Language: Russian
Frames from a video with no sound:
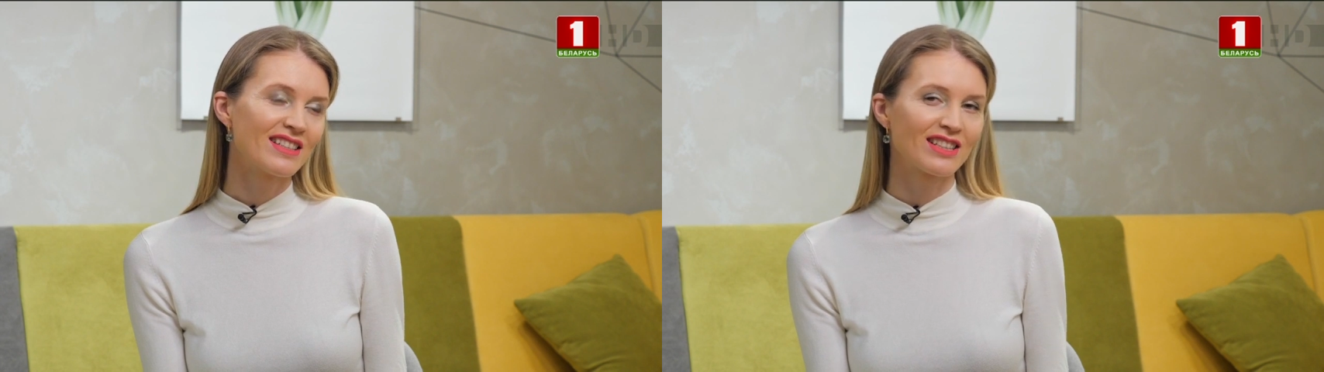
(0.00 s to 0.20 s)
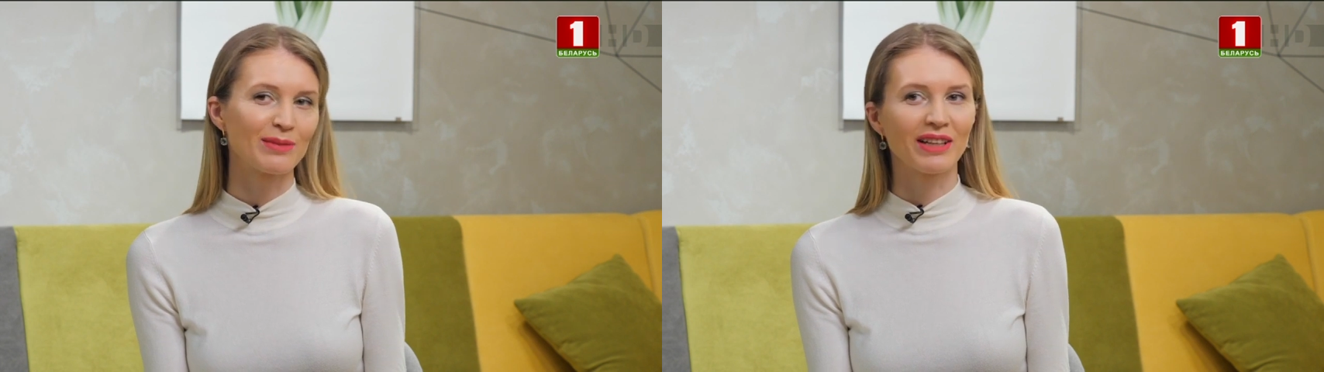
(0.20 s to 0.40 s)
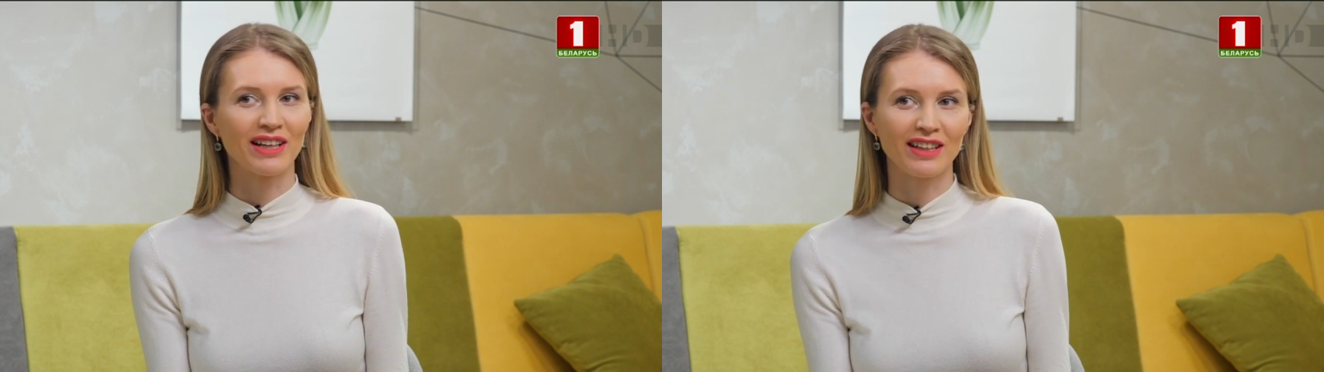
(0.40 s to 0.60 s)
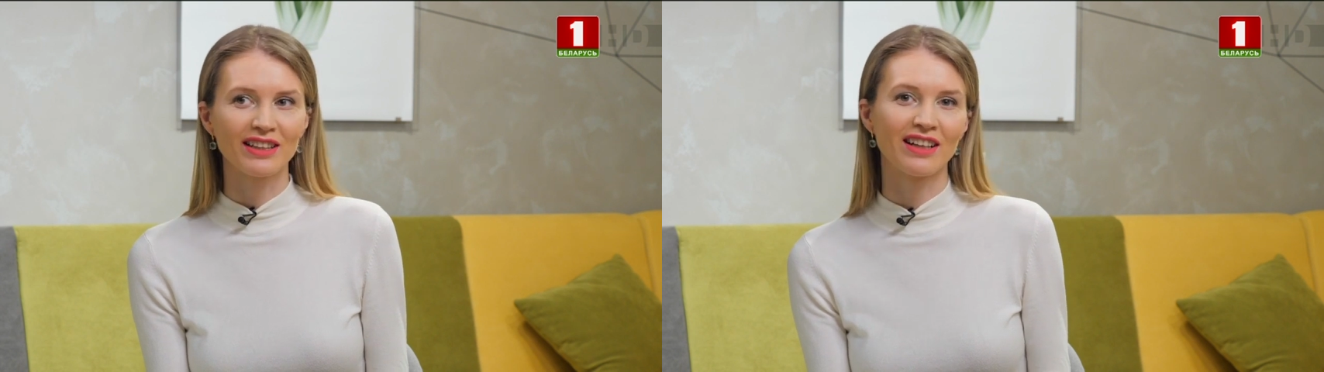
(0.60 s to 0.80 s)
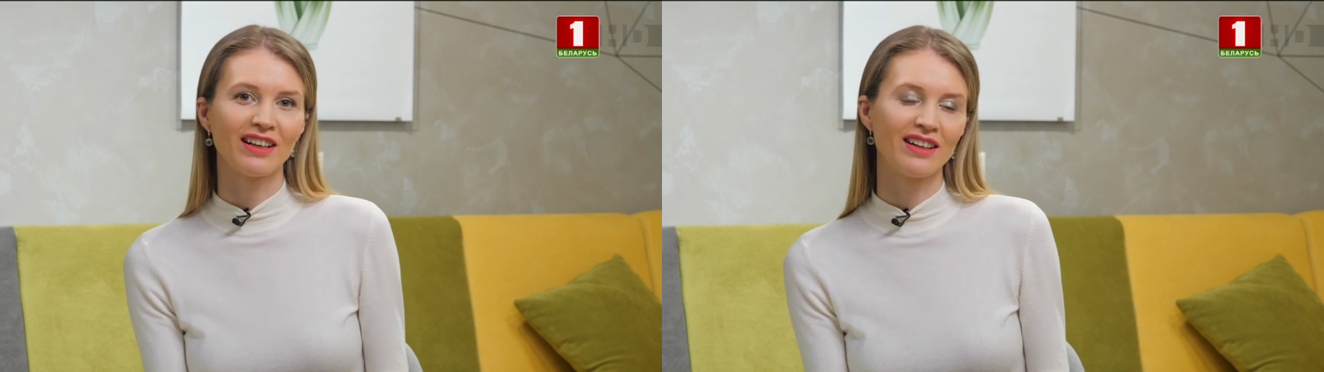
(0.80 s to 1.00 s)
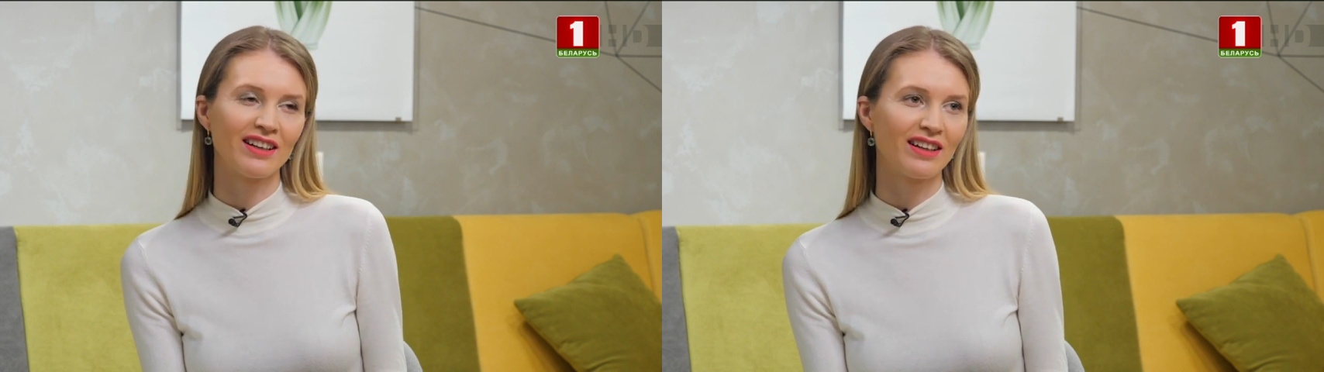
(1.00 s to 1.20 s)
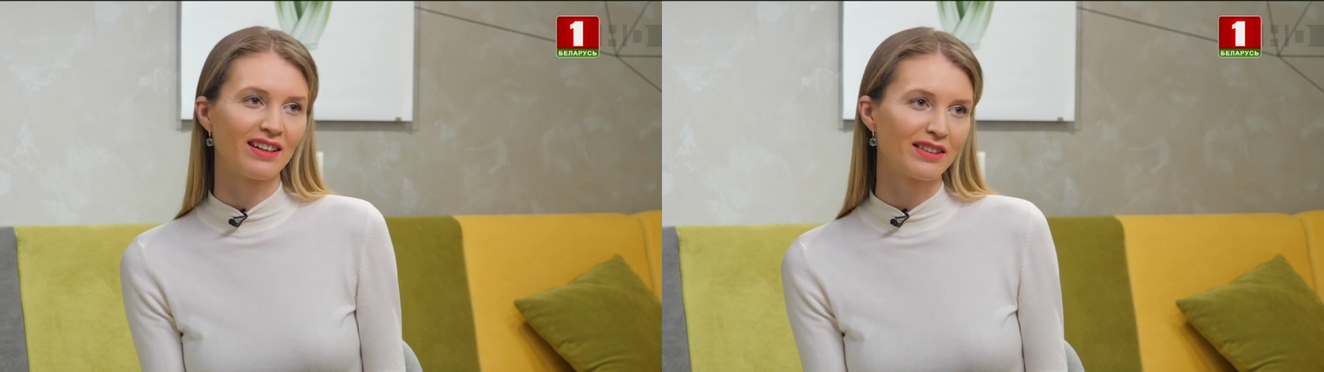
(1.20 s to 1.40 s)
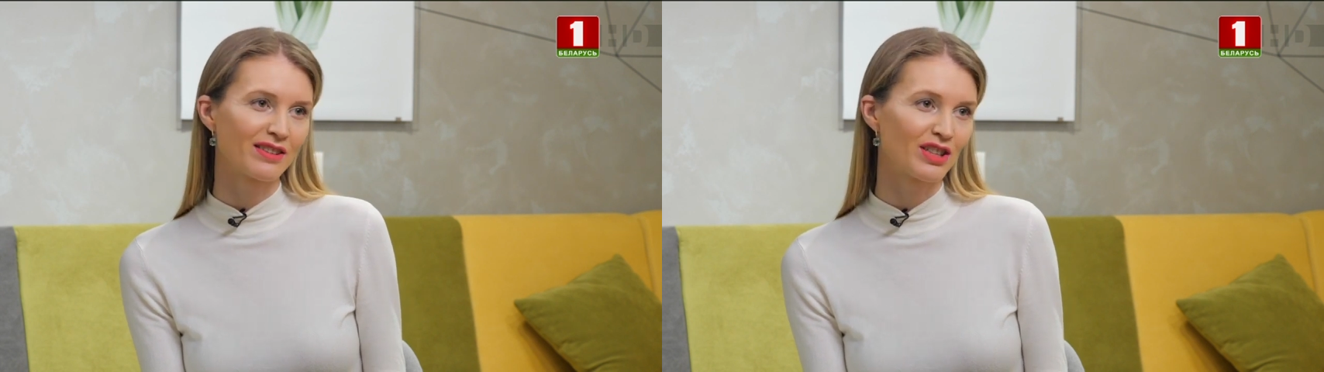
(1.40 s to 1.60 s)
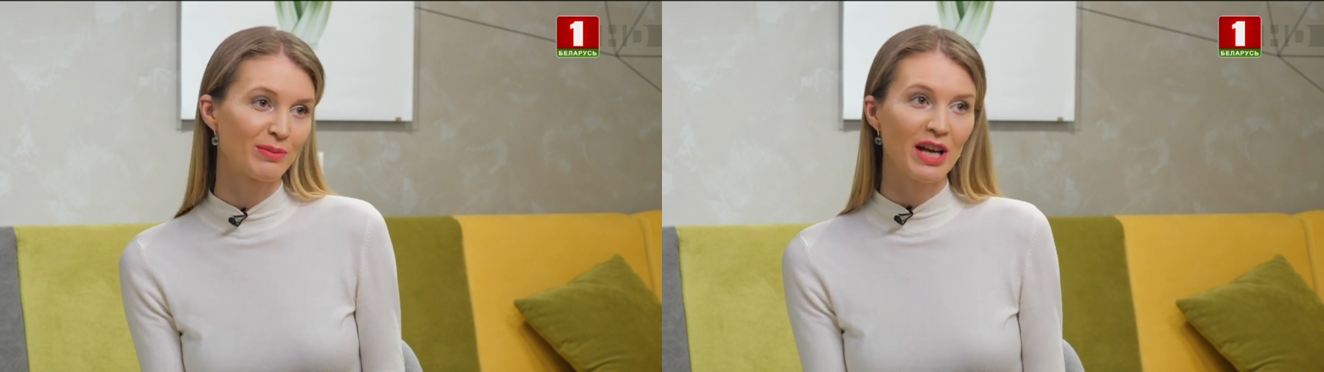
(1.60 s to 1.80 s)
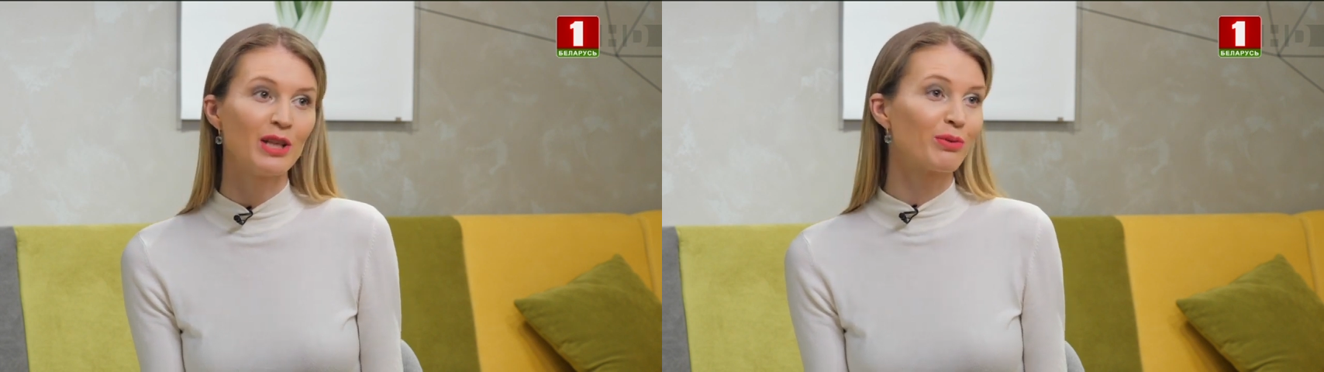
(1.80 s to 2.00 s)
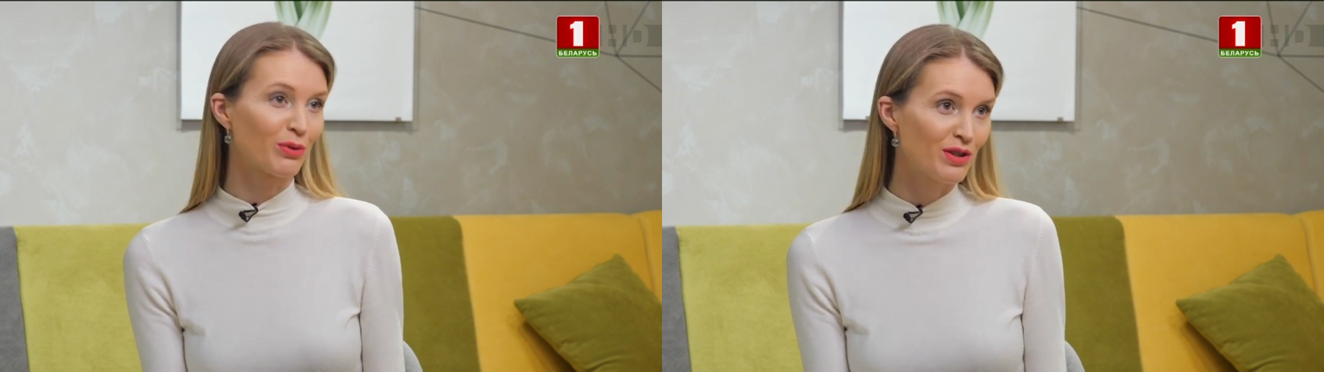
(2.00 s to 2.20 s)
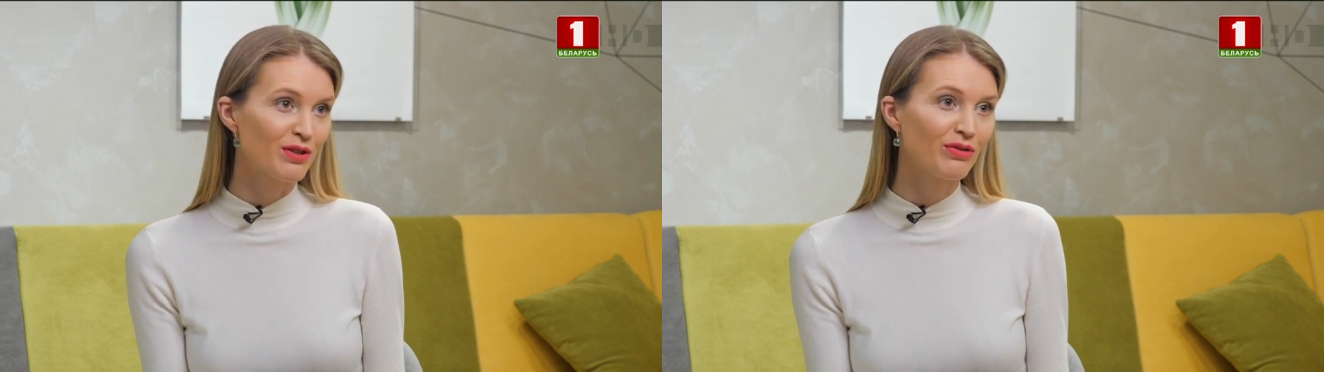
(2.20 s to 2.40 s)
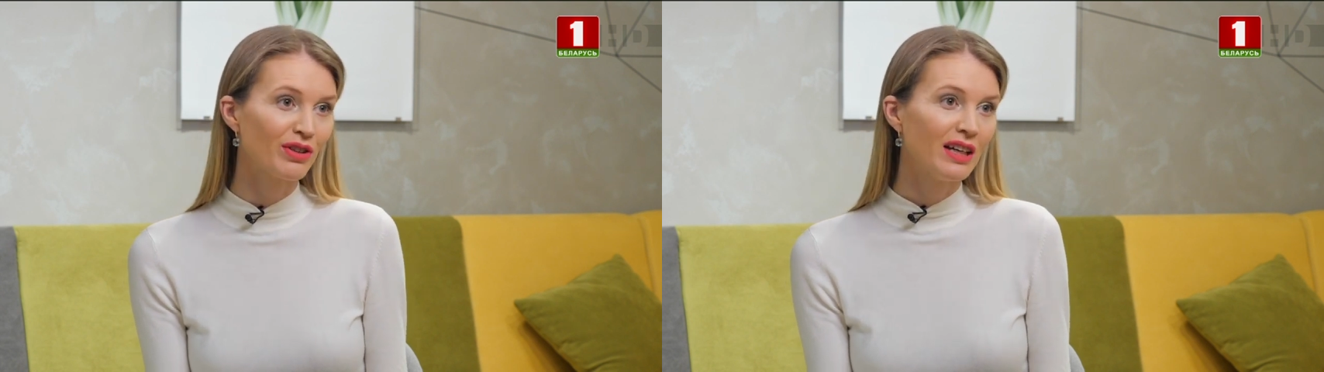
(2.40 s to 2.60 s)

Скажем так, это, скажем, я не против.